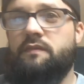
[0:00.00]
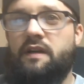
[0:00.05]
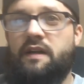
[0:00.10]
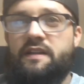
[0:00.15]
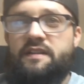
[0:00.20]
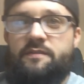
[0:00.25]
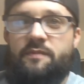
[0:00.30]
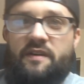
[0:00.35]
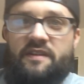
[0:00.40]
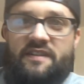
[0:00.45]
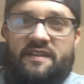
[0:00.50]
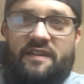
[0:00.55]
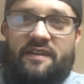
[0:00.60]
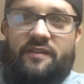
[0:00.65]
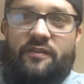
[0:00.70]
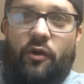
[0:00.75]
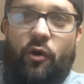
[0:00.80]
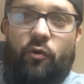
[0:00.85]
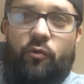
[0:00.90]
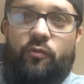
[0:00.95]
c'est parti.
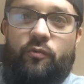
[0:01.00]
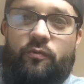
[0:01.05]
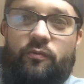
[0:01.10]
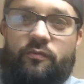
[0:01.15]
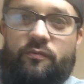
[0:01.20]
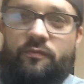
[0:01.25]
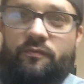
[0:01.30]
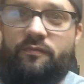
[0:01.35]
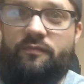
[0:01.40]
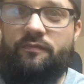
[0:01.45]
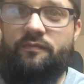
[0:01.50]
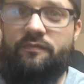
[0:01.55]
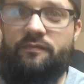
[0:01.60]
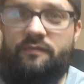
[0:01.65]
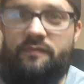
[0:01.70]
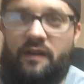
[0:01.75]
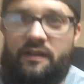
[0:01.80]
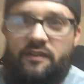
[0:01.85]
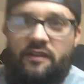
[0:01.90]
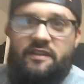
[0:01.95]
Yo
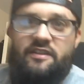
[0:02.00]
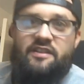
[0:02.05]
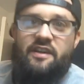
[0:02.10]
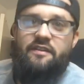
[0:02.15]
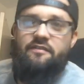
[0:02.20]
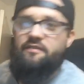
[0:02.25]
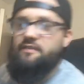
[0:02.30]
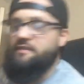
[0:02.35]
Attendez, j'arrive.